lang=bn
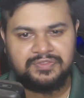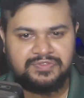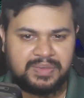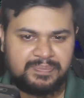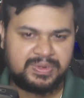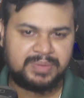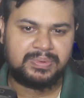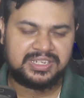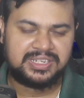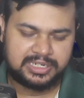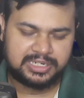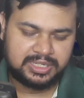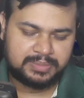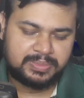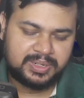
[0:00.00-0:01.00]
ফিফটি প্লাস
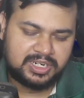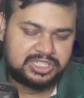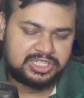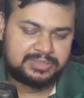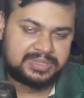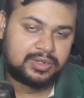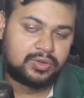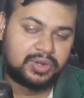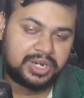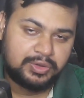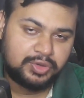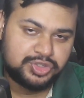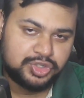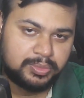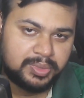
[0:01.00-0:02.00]
একটা পার্টনারশিপ তারা করে
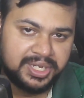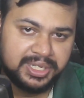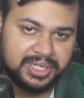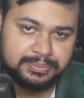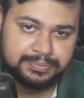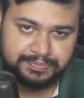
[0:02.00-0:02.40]
ওই সময়